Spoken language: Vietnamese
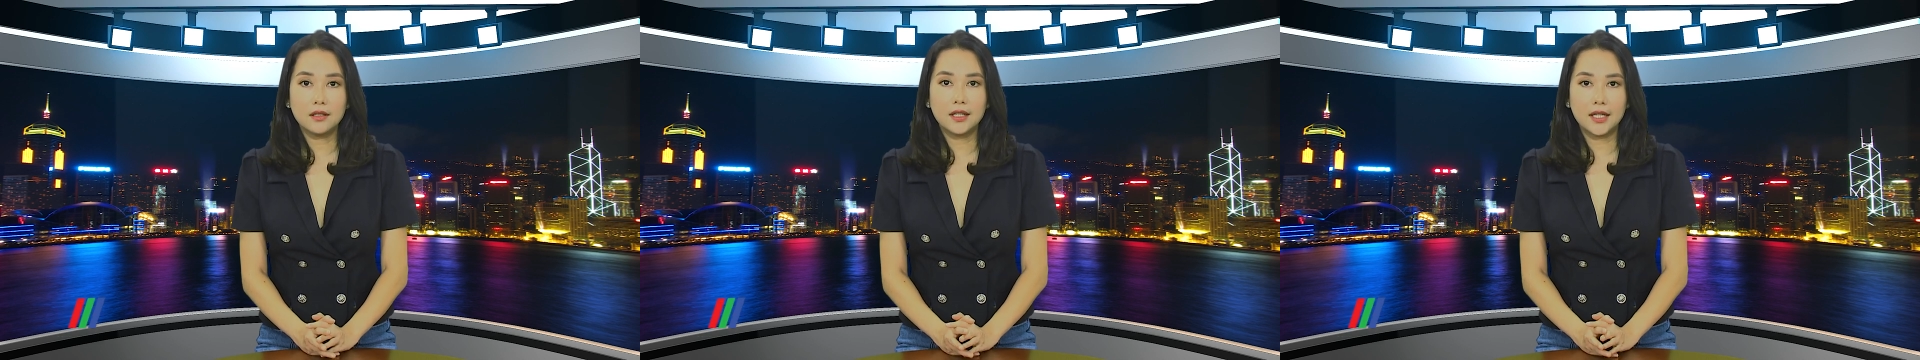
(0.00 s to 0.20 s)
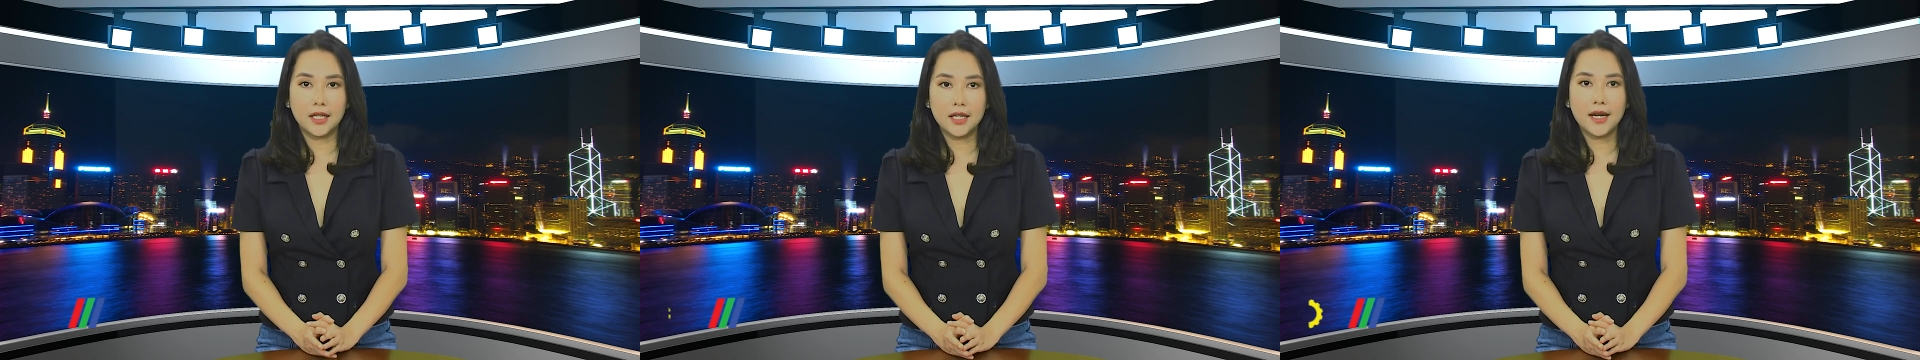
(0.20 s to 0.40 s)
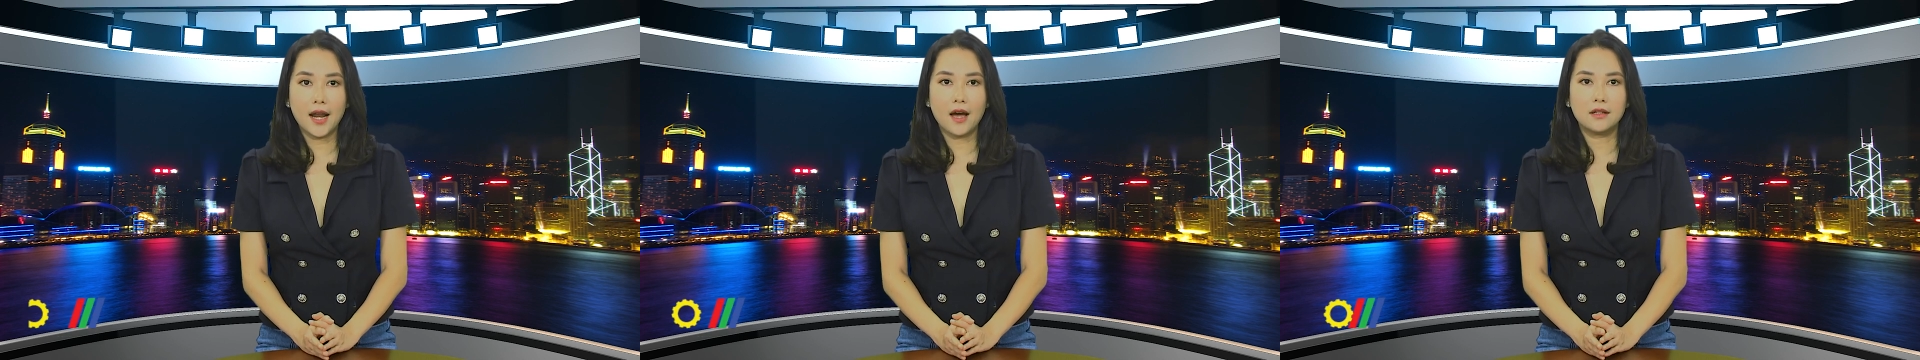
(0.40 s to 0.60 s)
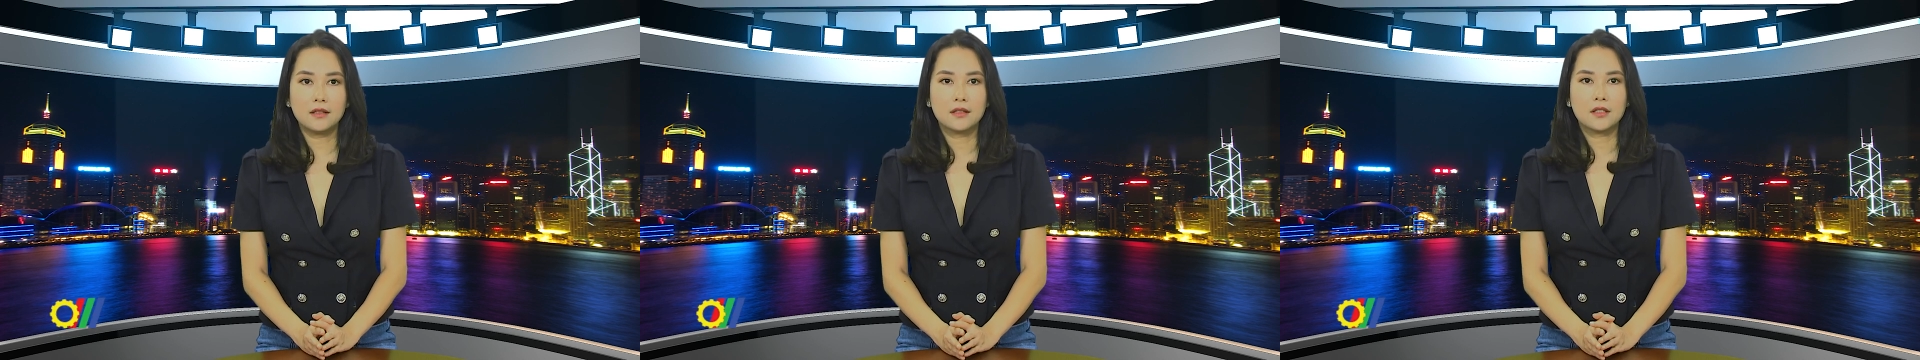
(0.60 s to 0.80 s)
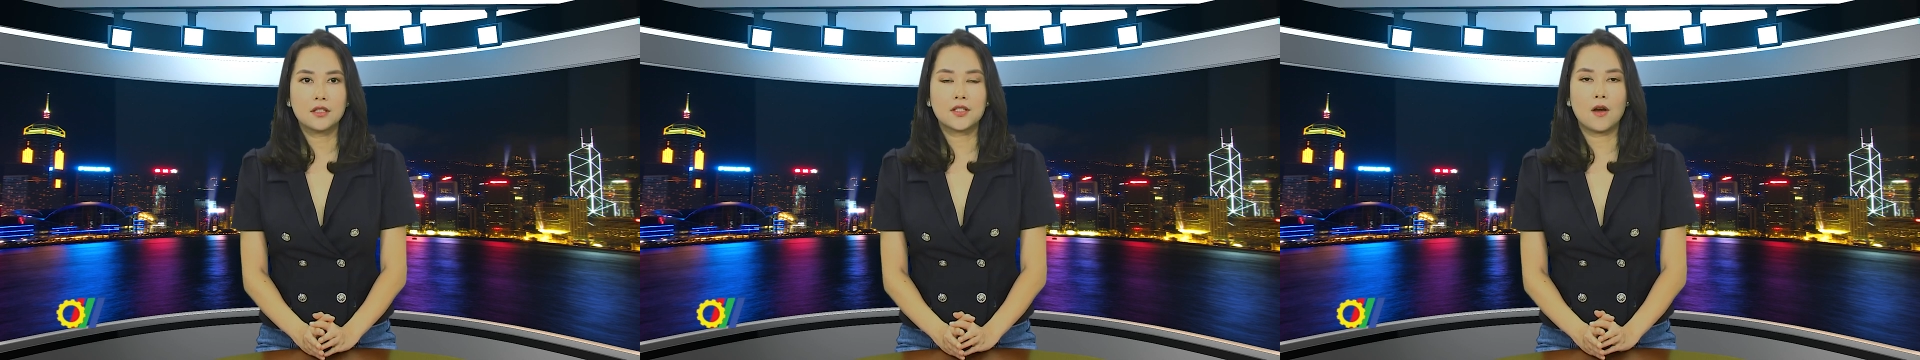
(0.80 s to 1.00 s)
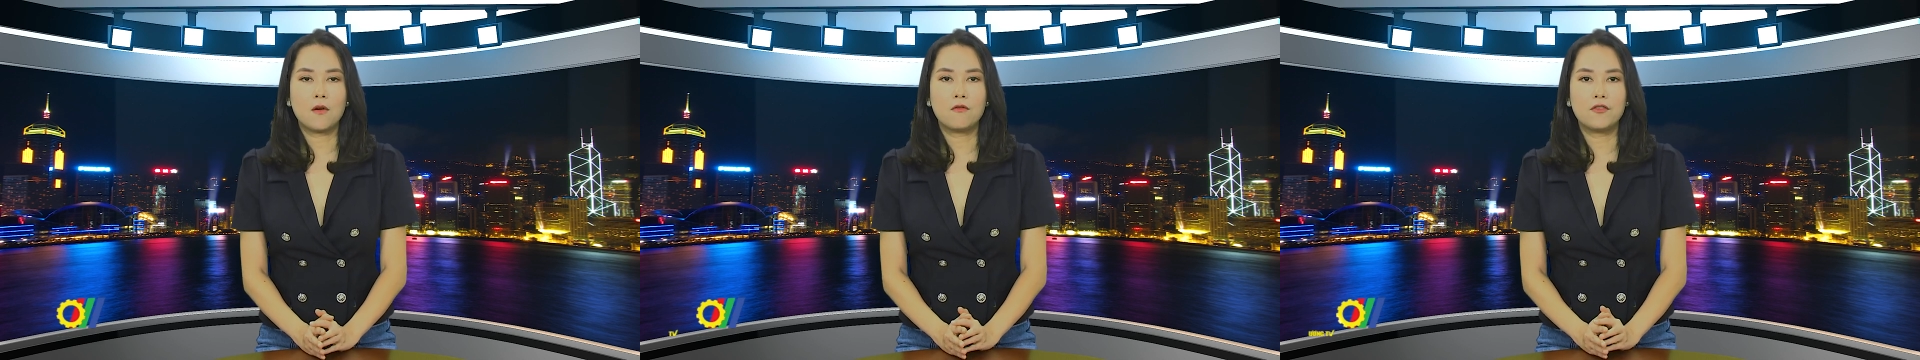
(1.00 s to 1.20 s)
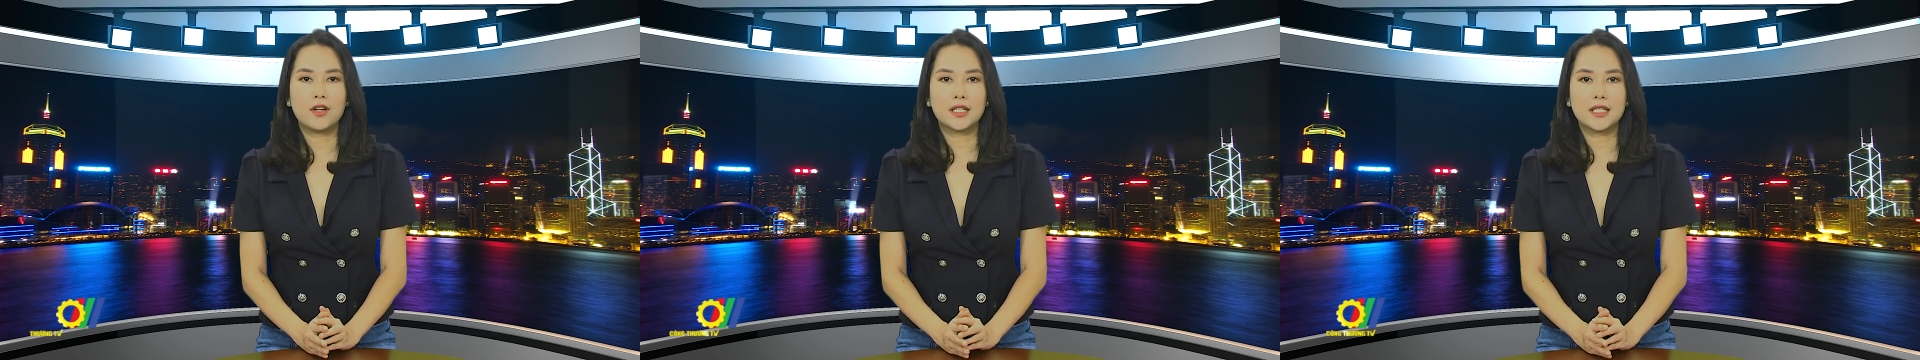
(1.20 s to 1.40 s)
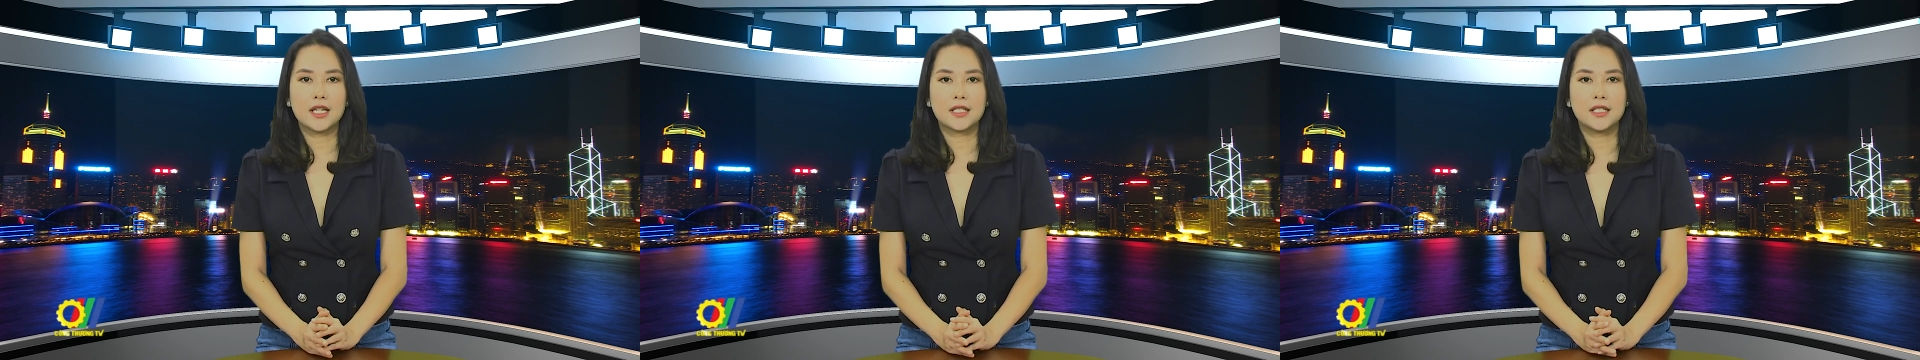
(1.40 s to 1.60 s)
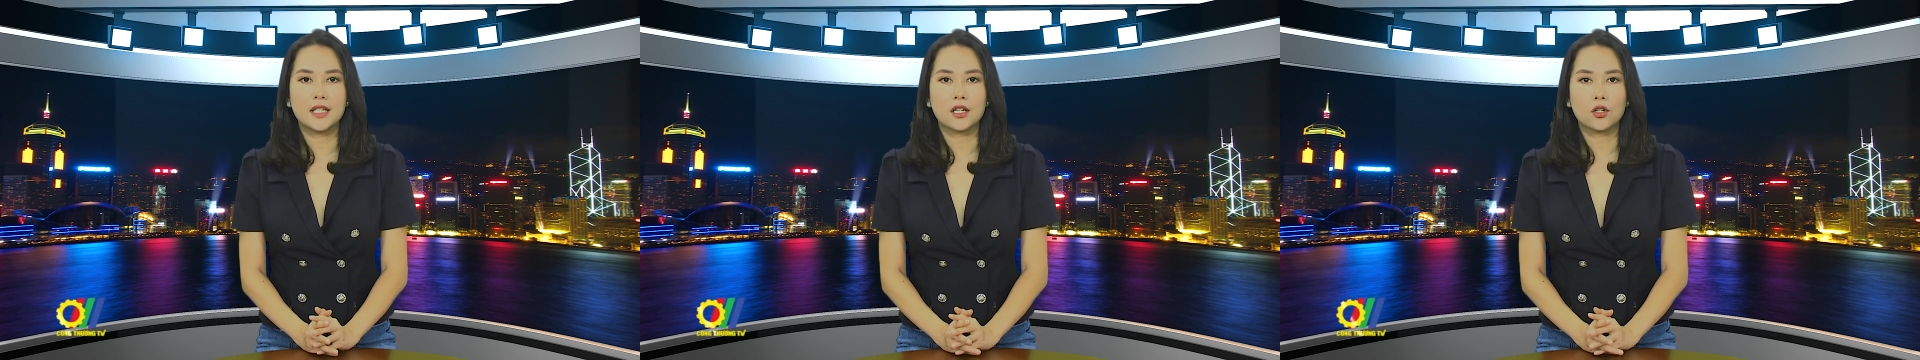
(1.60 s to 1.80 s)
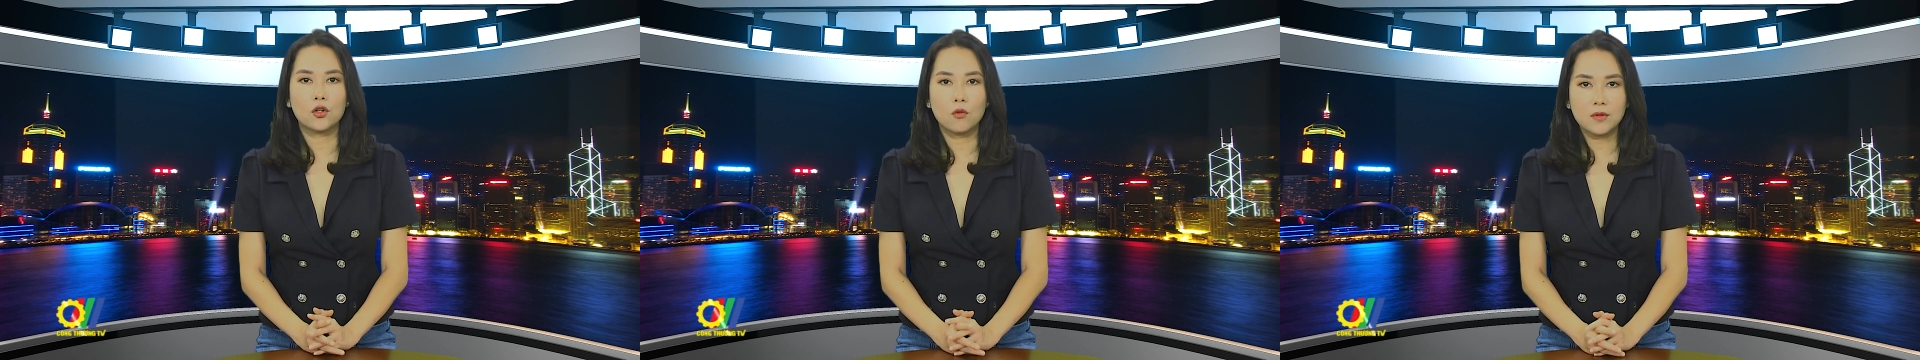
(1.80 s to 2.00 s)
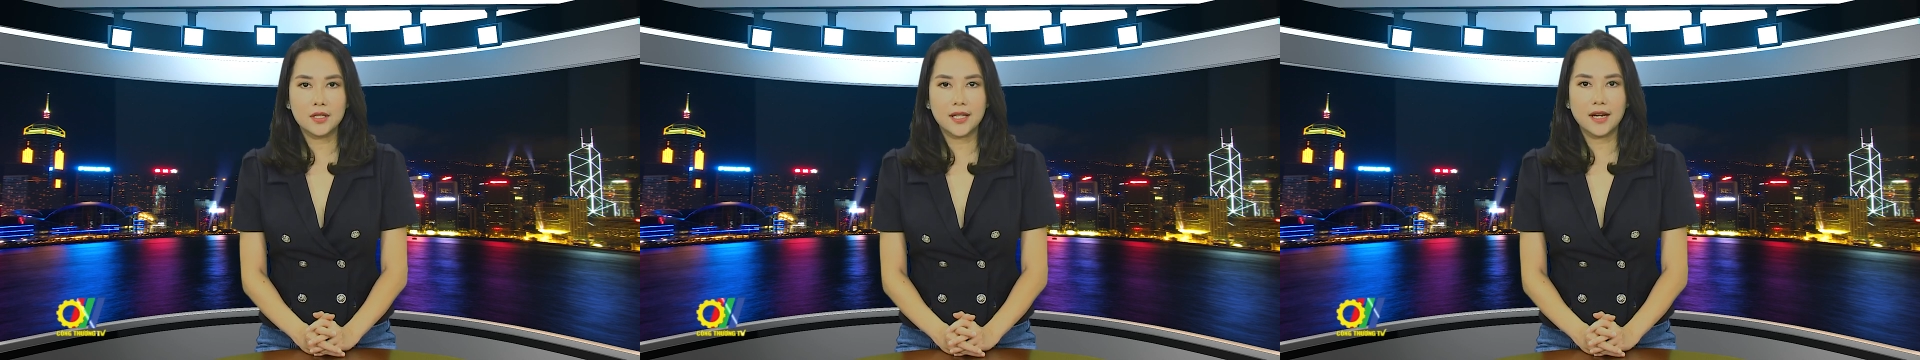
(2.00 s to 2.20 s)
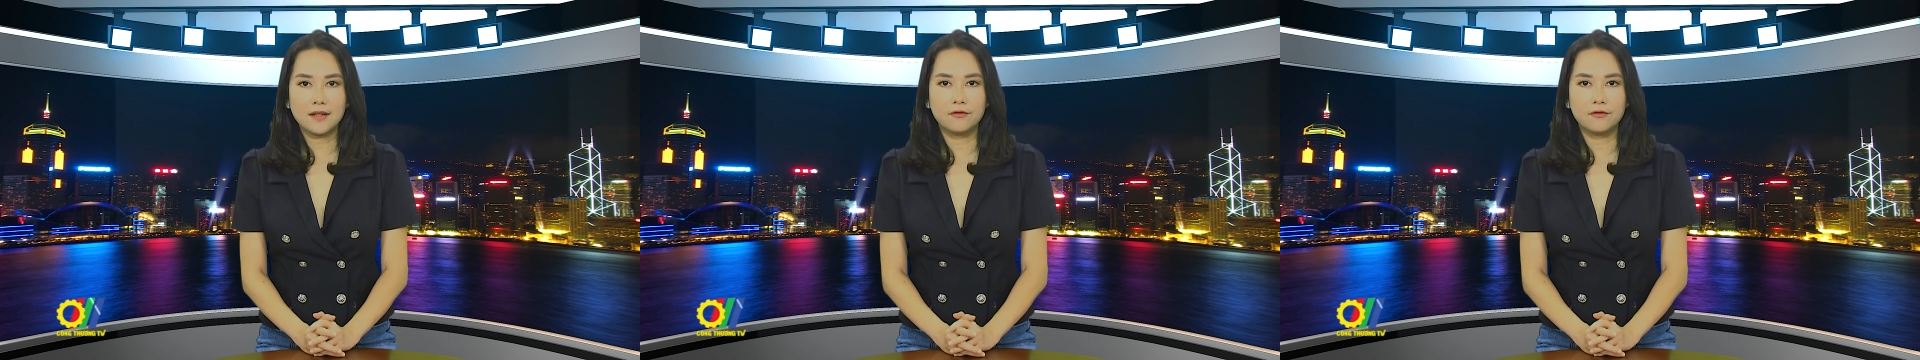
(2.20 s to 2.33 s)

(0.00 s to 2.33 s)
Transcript: kỹ năng trong việc nhận diện đúng sách